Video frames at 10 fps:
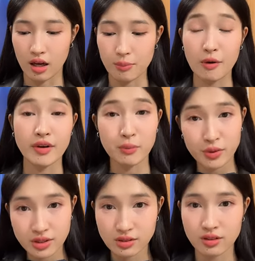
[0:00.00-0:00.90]
uh, bảo vệ
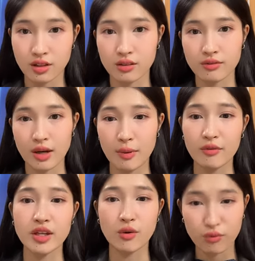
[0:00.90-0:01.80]
môi trường và
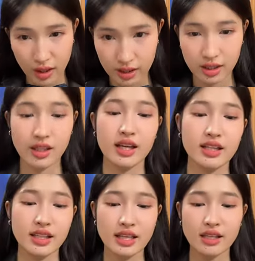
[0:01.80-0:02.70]
bảo vệ động vật
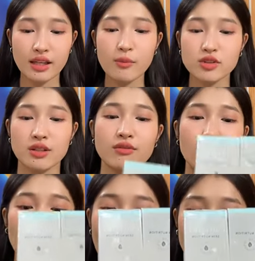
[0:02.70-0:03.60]
thì những cái bộ sản
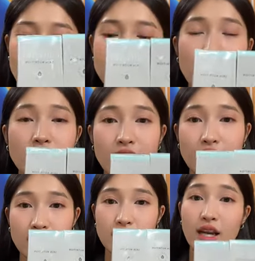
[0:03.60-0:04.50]
phẩm của artistry
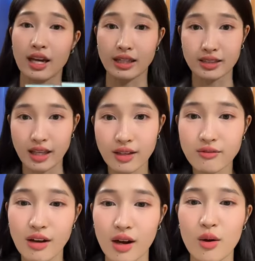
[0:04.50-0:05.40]
thì rất là lành
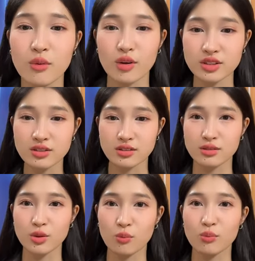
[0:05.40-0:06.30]
tính và không có
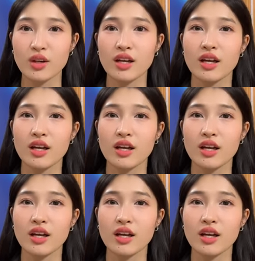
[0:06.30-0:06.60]
sử dụng